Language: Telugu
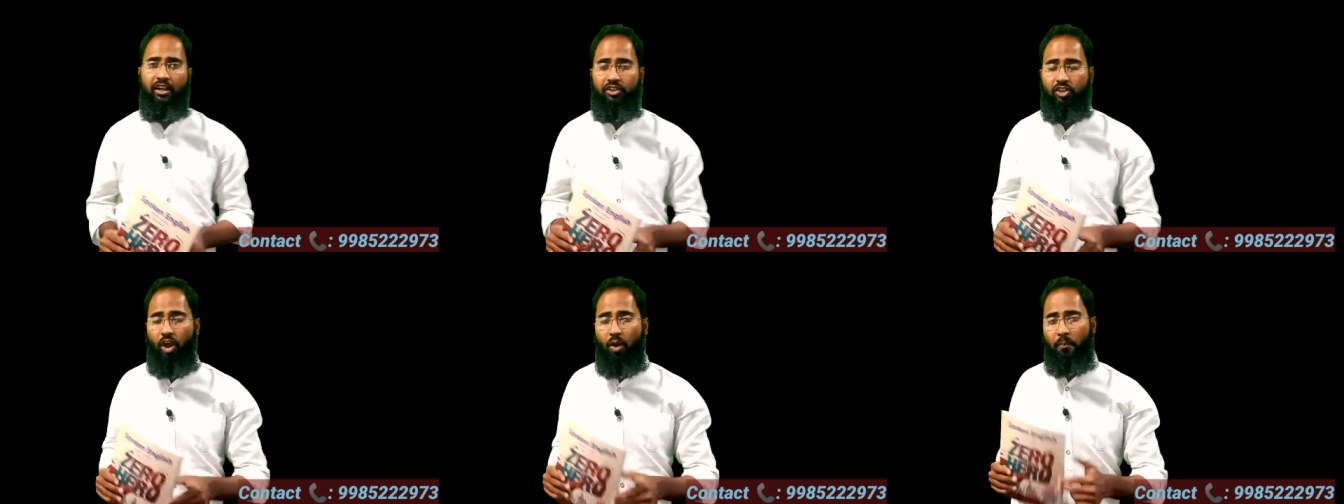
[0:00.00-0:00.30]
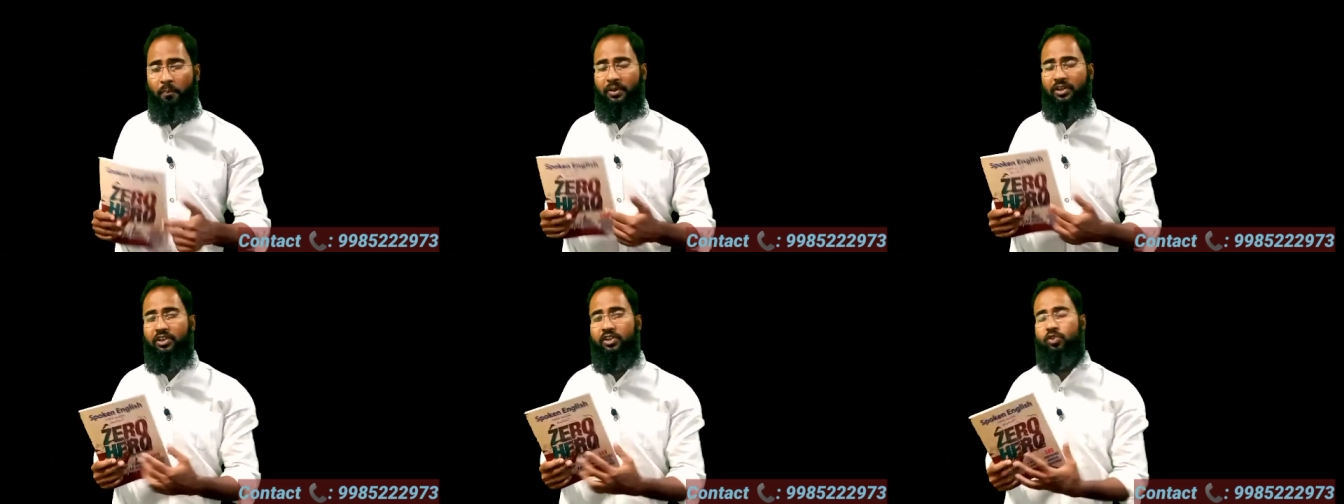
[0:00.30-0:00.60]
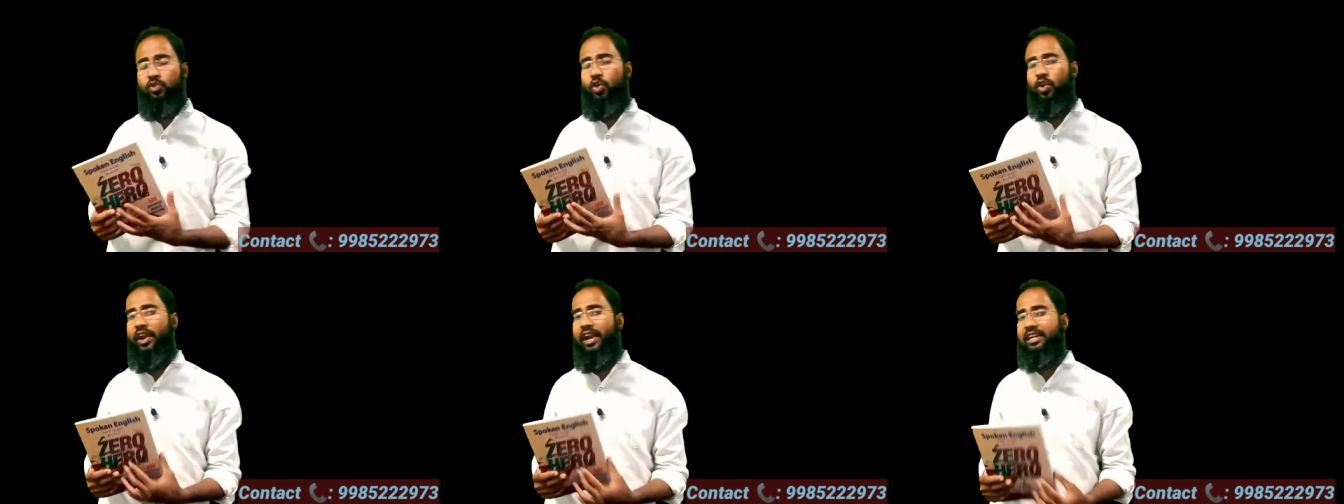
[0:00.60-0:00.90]
టాపిక్ని
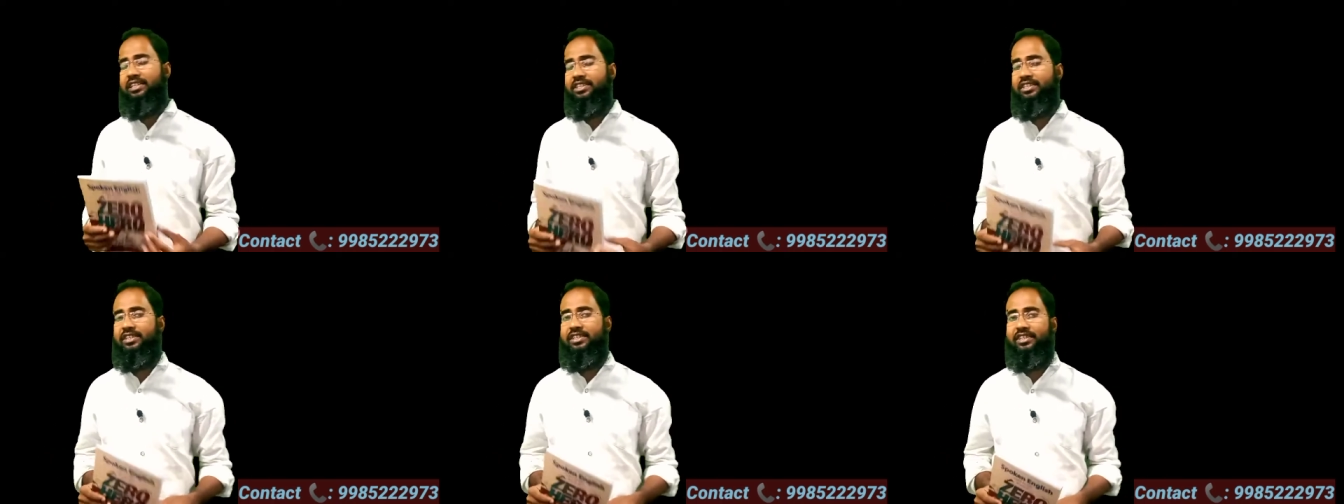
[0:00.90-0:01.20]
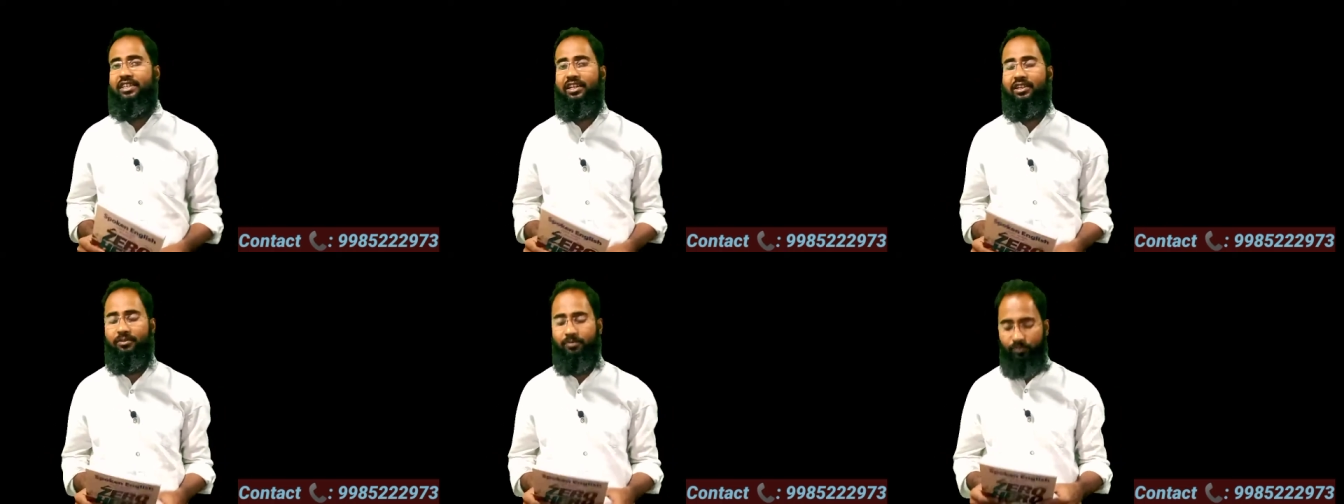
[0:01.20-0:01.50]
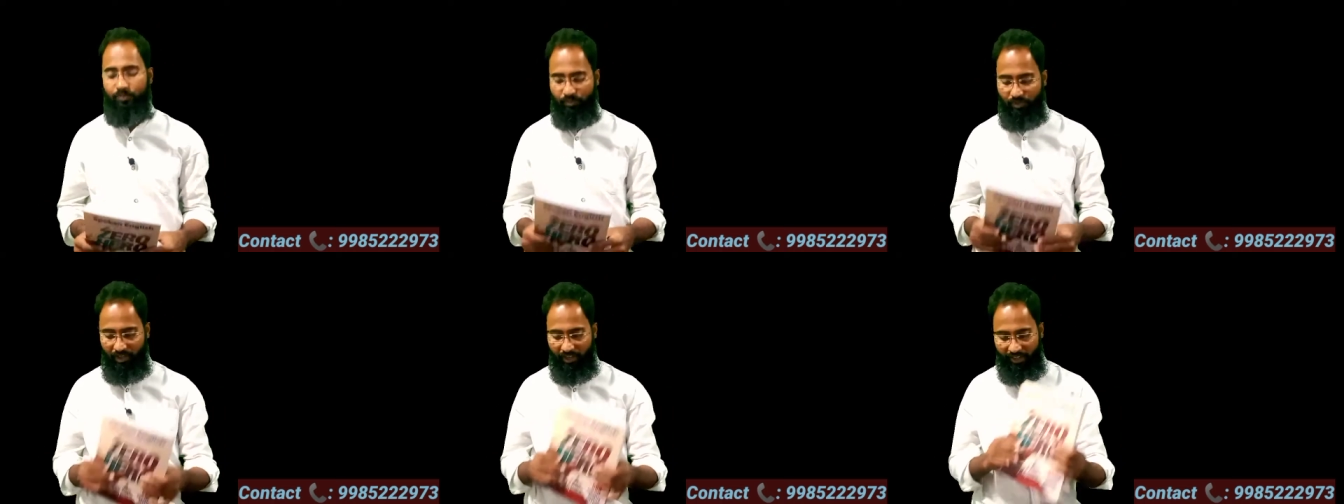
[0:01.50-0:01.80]
ఇందులో యాడ్ చేశాను
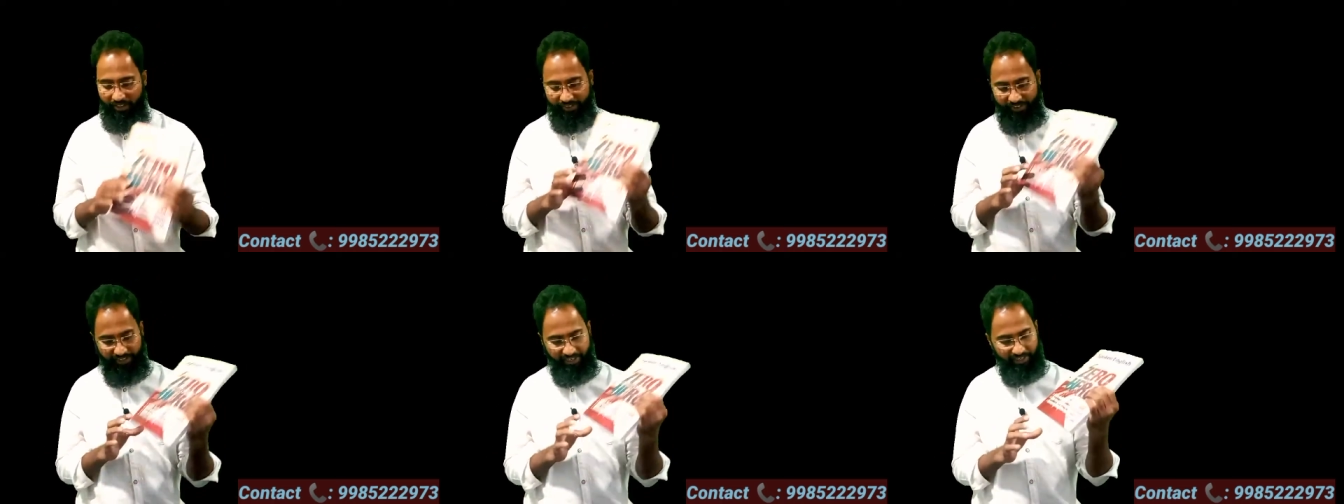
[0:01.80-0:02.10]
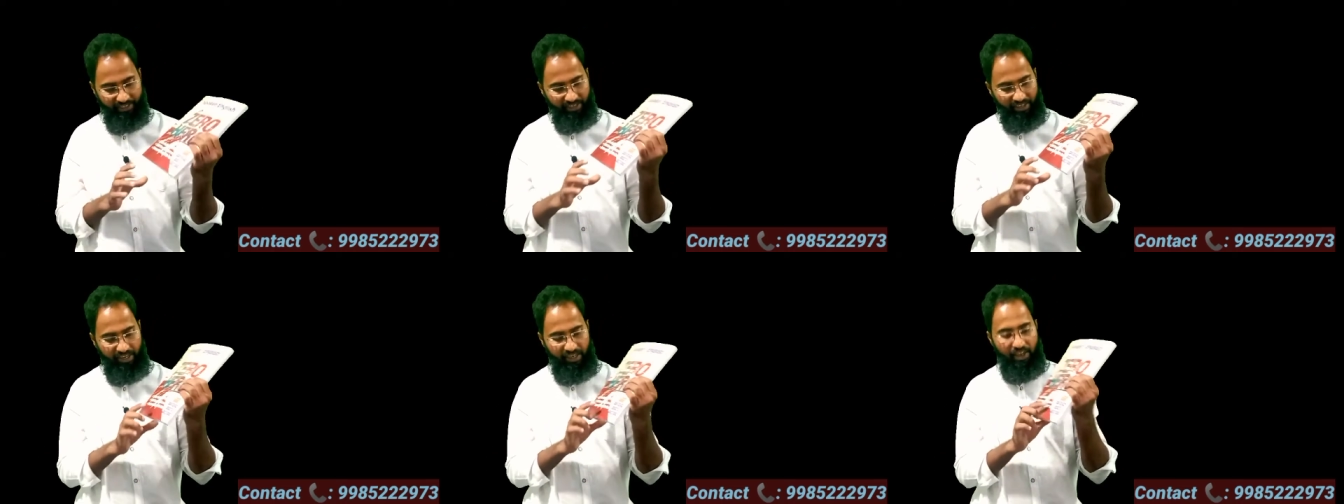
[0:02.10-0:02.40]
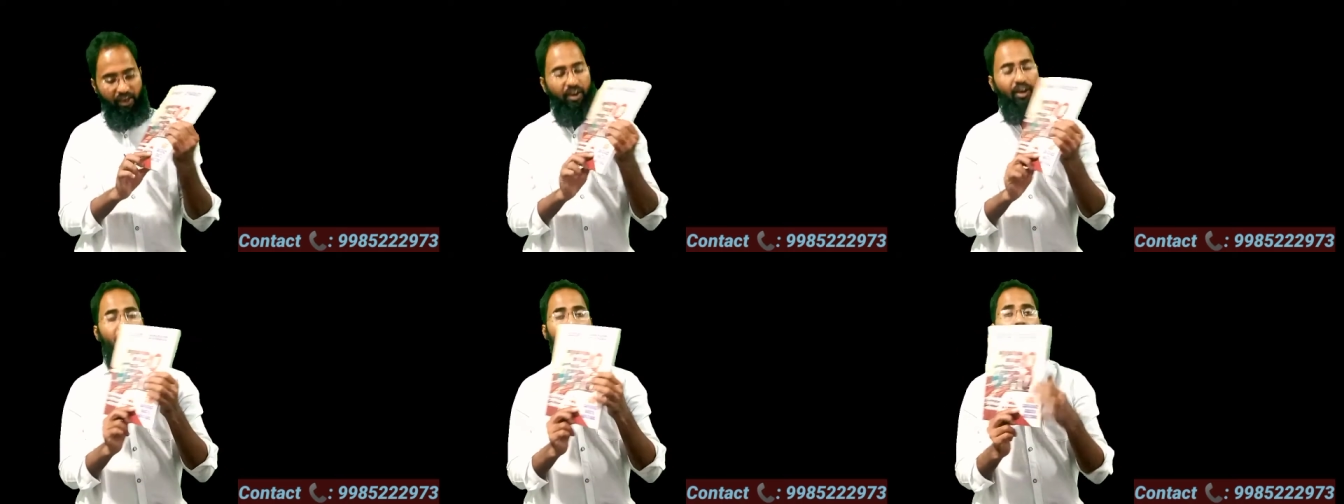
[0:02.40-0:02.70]
అదే
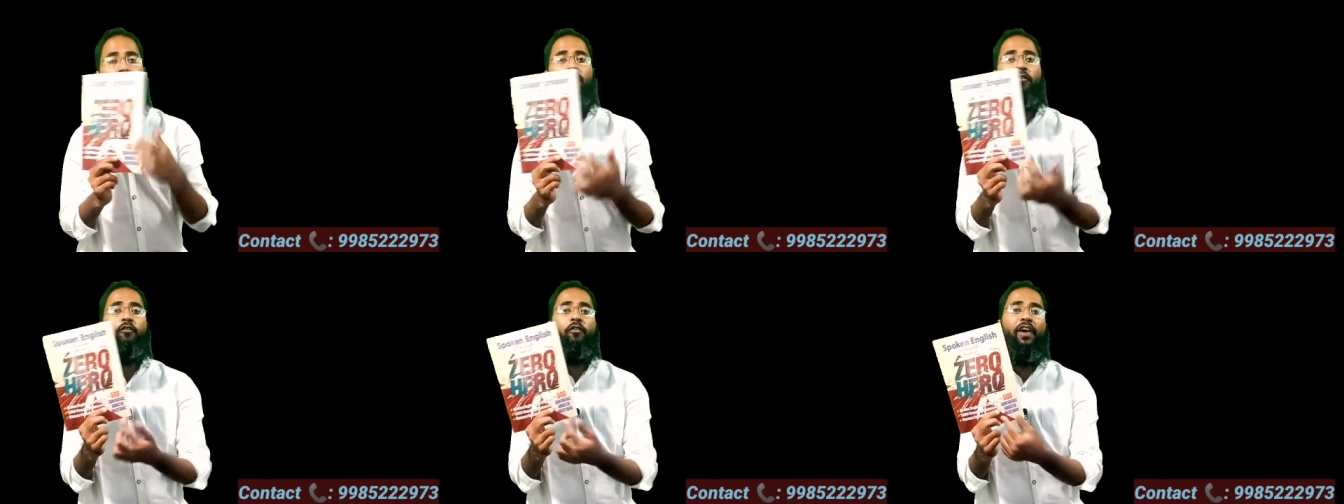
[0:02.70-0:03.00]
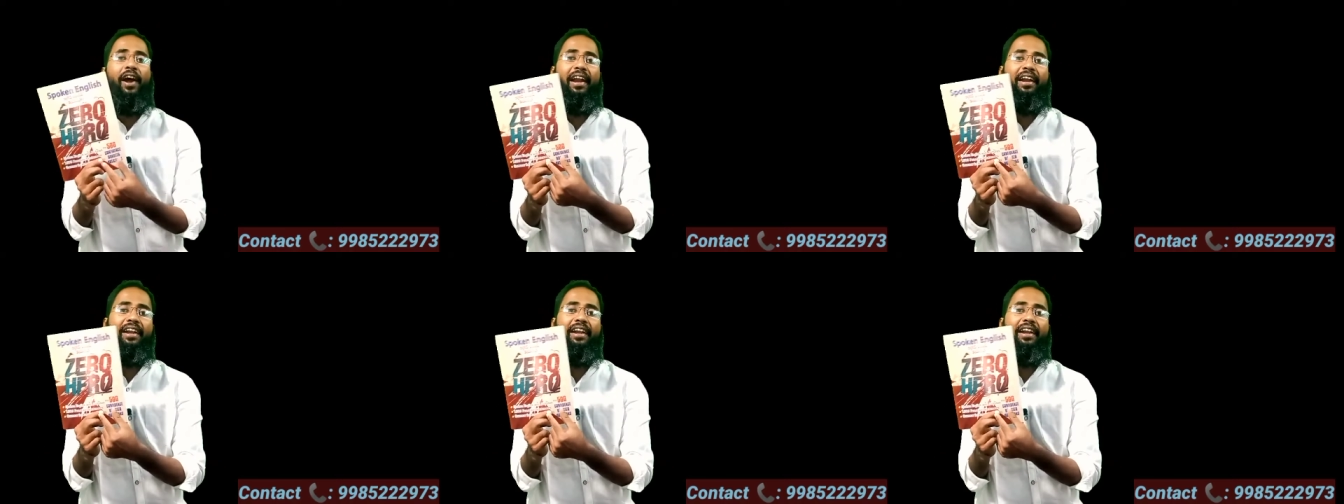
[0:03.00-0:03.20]
ఫైవ్